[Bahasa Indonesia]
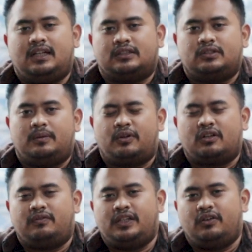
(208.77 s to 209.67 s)
yang sudah
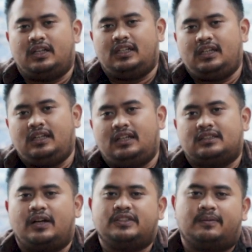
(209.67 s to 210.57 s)
menonton video ini,
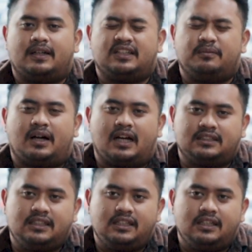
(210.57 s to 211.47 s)
saya ucapkan terima
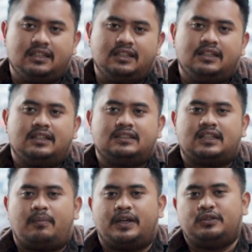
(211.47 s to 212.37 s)
kasih.
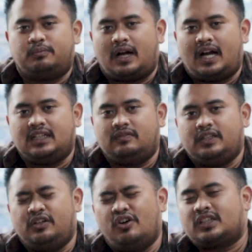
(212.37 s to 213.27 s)
Sampai jumpa di
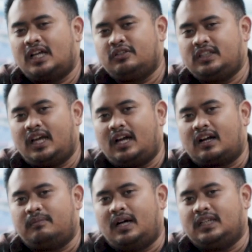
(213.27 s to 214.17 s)
video selanjutnya
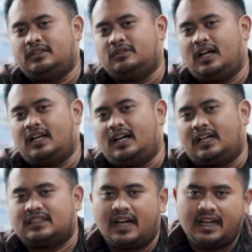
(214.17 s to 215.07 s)
kembali juga
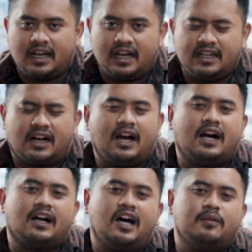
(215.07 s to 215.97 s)
dengan saya yang
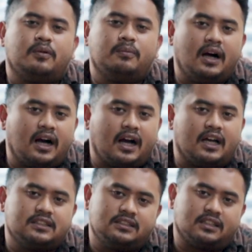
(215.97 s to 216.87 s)
akan
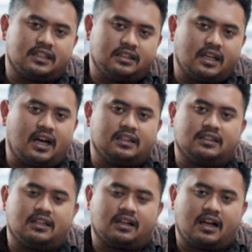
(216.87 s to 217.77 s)
membahas cerita
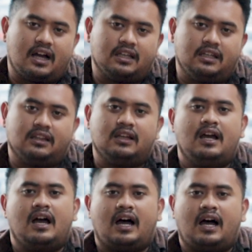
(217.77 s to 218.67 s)
terkait
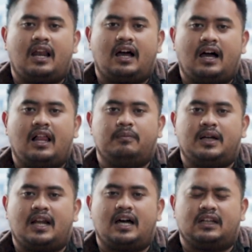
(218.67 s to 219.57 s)
hal-hal
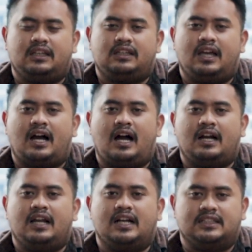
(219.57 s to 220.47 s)
menarik yang
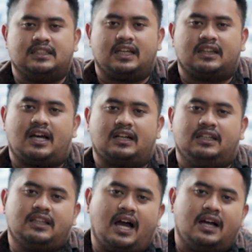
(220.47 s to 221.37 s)
ada di sekitar
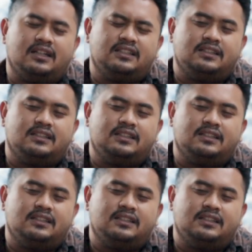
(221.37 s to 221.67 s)
kita.